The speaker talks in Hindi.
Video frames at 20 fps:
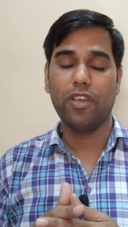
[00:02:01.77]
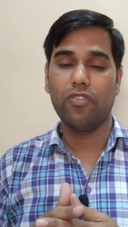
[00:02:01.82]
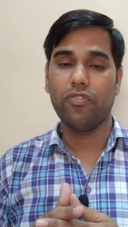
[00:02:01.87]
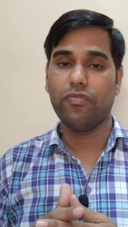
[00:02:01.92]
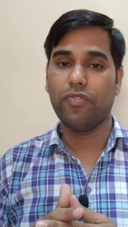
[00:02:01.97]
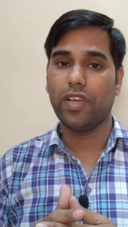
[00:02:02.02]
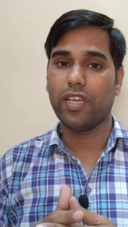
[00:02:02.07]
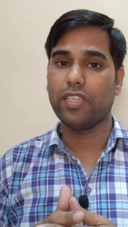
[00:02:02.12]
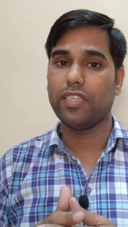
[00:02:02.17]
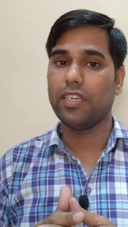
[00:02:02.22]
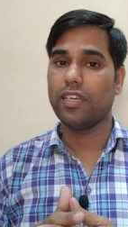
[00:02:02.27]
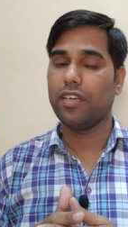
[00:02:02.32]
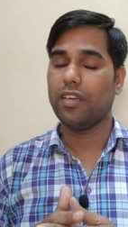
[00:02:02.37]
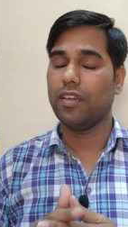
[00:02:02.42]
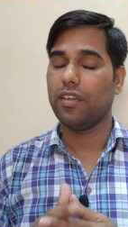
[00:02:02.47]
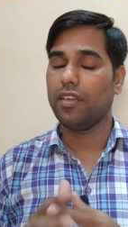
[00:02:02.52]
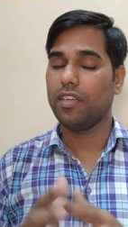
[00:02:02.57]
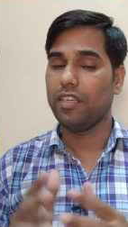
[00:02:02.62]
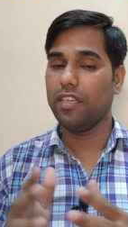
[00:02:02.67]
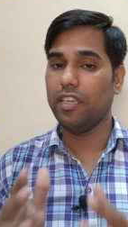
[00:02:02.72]

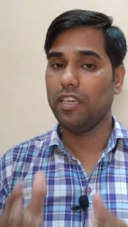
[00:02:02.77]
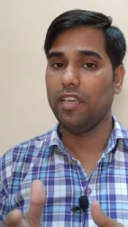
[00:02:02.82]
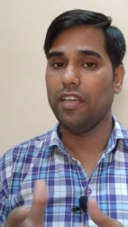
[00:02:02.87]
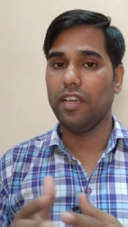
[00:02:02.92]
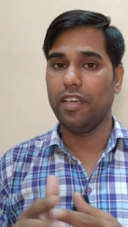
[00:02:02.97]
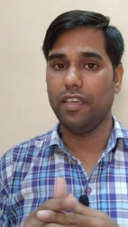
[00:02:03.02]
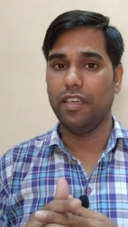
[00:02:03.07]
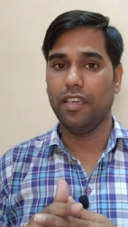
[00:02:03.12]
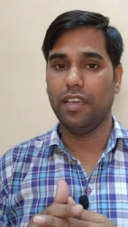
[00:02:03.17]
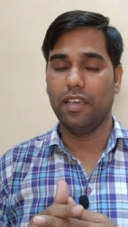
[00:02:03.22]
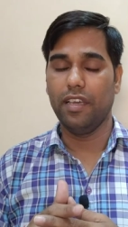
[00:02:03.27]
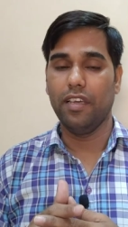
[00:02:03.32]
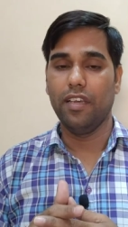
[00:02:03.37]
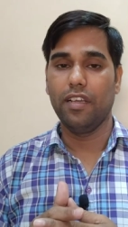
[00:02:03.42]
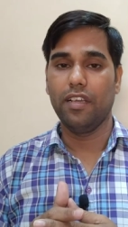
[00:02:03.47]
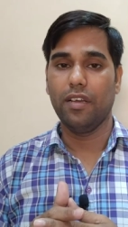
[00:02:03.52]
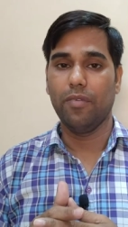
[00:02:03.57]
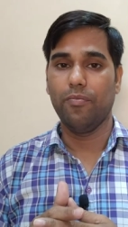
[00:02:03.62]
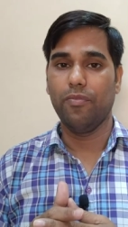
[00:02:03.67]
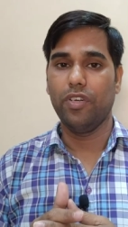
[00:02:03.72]
मैन्युफैक्चर की गई है
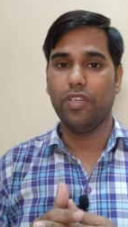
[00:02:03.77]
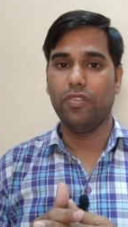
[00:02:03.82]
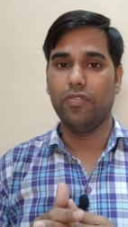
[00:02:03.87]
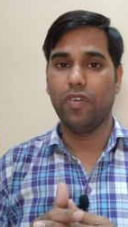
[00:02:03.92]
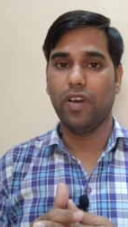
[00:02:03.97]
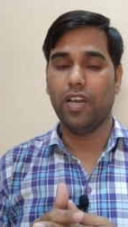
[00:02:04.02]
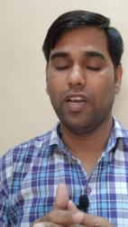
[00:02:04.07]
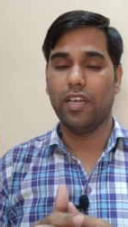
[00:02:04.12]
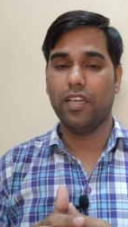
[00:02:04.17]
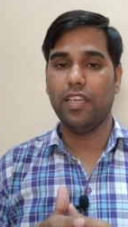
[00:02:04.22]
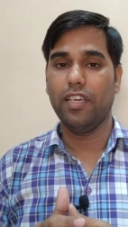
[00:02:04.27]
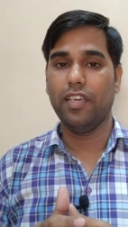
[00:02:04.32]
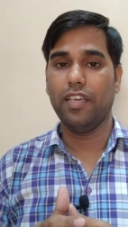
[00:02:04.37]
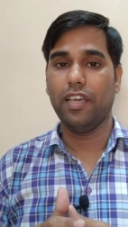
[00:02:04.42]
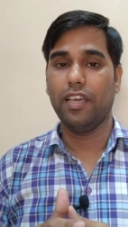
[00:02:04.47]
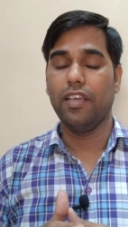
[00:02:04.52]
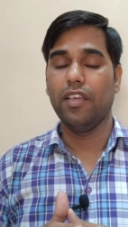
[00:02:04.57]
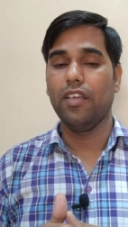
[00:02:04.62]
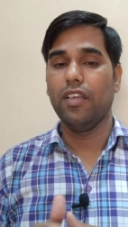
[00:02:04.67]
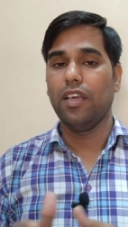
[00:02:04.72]
कंपनी द्वारा ठीक
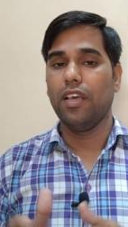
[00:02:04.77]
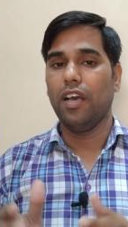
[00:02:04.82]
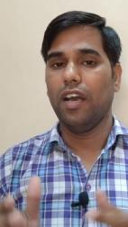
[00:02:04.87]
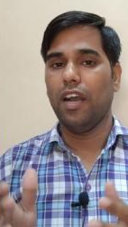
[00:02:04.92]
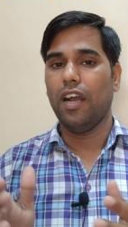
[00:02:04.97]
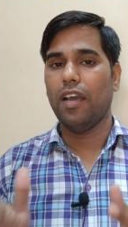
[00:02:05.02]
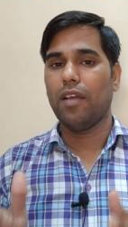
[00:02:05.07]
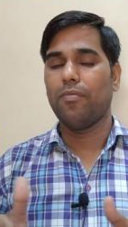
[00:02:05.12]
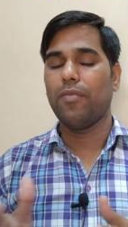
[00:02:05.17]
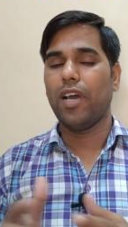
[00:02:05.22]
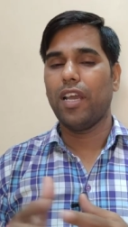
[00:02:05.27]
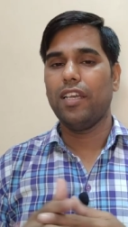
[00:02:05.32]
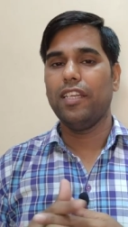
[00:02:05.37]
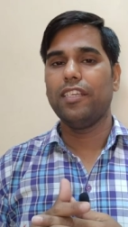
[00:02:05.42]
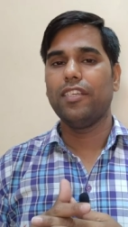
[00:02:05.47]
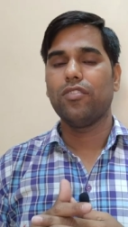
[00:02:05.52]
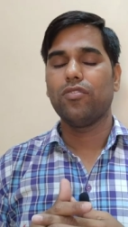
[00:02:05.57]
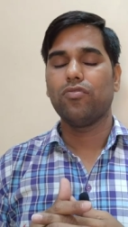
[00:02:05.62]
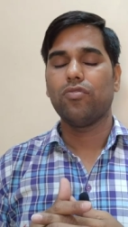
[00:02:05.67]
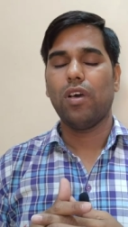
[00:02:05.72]
है अगर मान
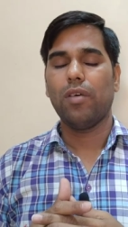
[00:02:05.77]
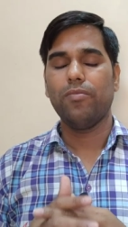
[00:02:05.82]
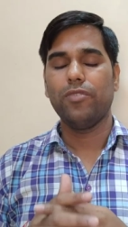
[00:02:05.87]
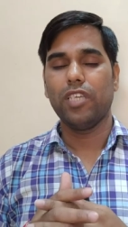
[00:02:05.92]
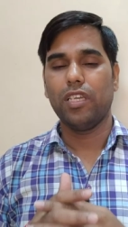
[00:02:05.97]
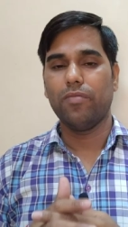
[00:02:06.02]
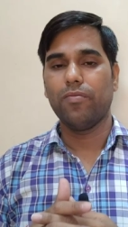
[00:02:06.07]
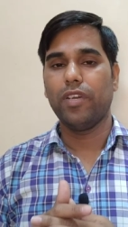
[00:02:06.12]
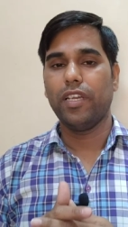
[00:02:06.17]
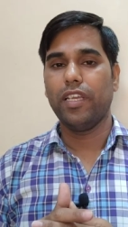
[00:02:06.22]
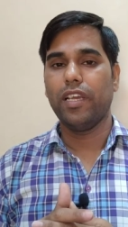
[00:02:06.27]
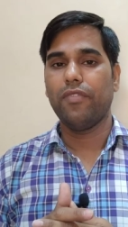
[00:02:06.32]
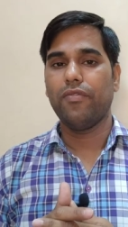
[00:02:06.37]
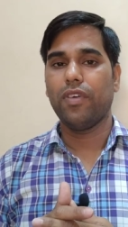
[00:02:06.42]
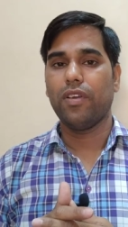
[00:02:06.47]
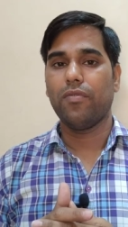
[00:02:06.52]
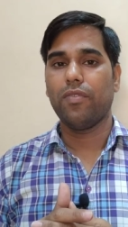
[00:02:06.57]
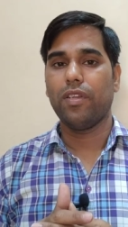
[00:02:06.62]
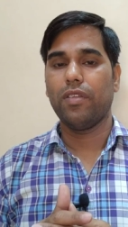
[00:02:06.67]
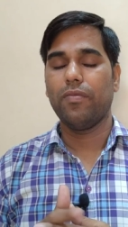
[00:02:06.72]
लीजिए दोस्तों आप जनवरी या
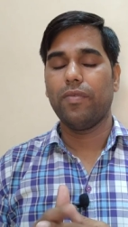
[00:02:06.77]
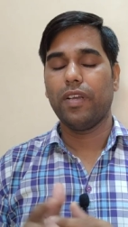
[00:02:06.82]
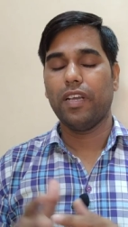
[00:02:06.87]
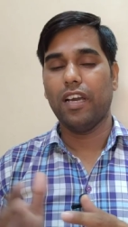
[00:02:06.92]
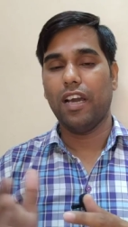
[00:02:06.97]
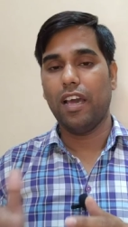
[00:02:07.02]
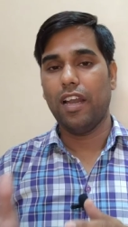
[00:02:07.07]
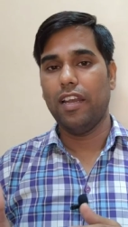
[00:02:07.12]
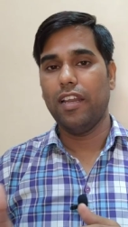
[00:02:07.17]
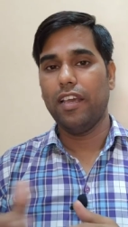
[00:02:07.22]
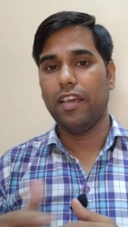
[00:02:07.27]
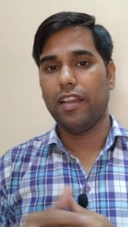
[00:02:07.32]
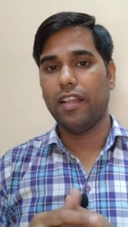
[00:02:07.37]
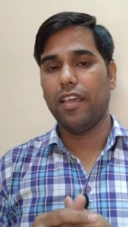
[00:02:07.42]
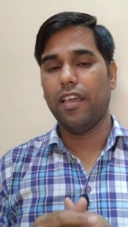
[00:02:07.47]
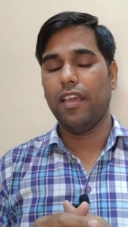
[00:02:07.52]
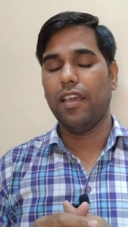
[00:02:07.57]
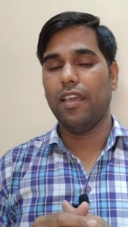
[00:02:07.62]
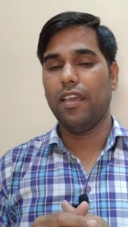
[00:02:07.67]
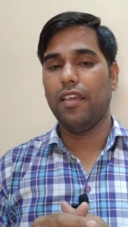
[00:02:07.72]
फरवरी में कार ले
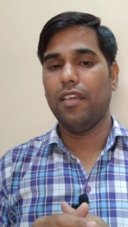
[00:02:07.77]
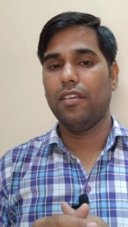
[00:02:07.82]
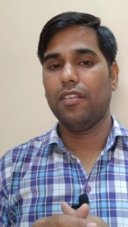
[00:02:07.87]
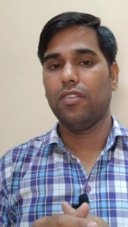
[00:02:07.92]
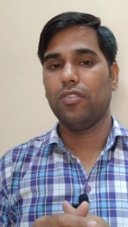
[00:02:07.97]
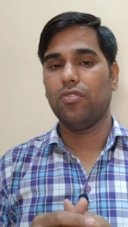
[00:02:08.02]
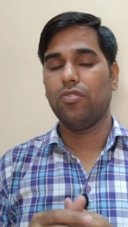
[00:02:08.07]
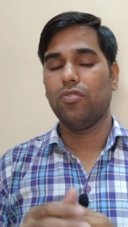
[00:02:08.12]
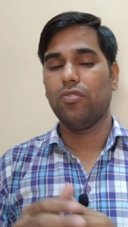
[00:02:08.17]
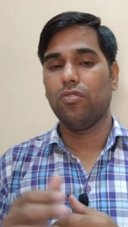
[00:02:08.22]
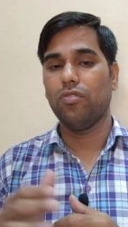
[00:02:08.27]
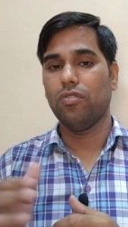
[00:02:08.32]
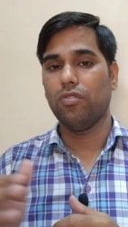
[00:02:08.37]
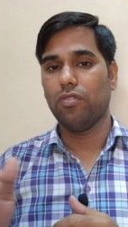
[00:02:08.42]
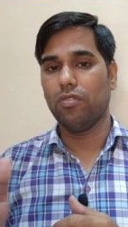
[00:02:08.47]
रहे हैं तो